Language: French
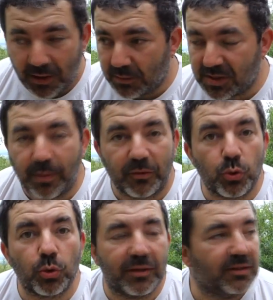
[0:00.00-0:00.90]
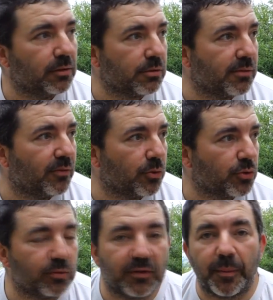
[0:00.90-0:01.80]
C'est pas toujours évident si on
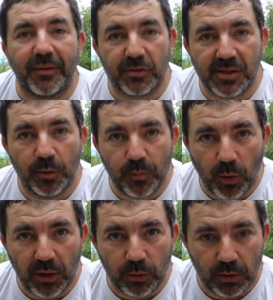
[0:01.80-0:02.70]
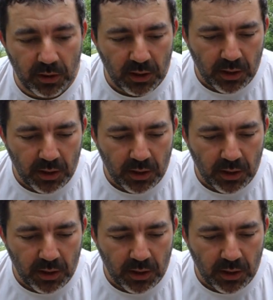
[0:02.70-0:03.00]
se trouve, on n'a pas forcément de point d'eau.